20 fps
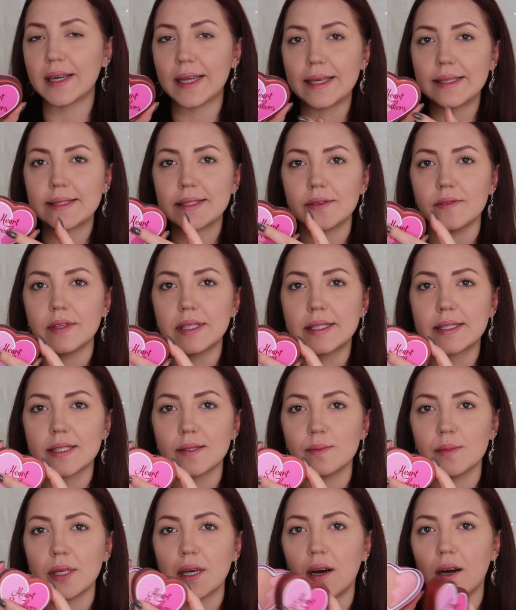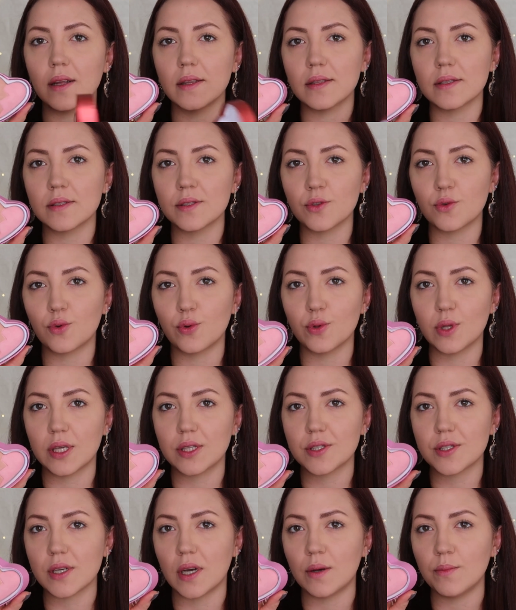Creative isimli allığını
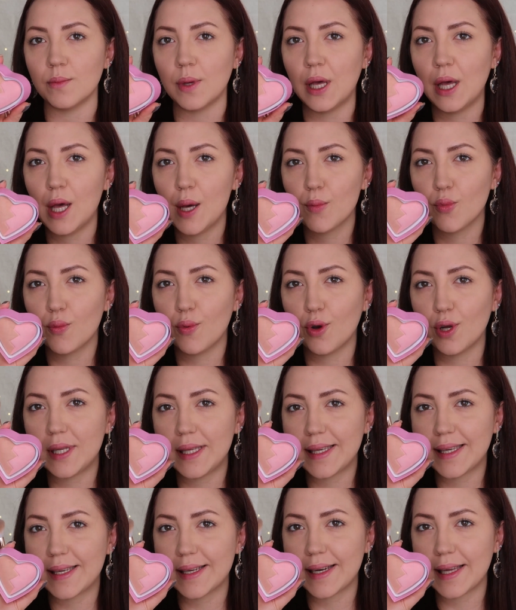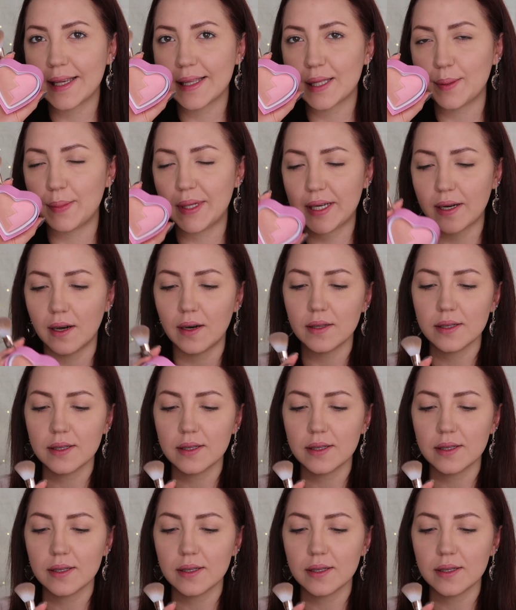kullanacağım. Bu böyle iki renkli bir